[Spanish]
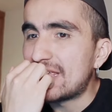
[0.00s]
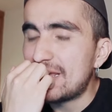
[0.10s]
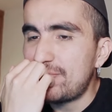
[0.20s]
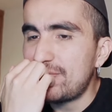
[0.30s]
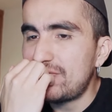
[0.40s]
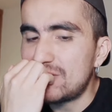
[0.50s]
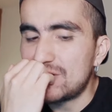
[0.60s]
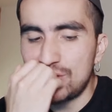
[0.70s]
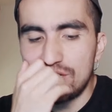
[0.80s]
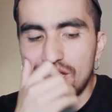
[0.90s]
eh, por
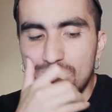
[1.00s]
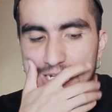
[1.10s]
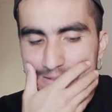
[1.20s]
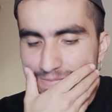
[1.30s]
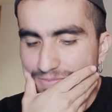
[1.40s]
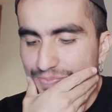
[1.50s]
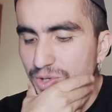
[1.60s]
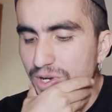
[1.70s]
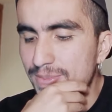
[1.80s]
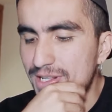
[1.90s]
favor, su cédula,
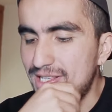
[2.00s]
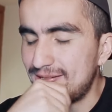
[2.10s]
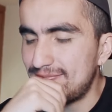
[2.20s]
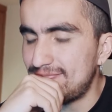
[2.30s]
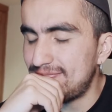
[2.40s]
nuevamente.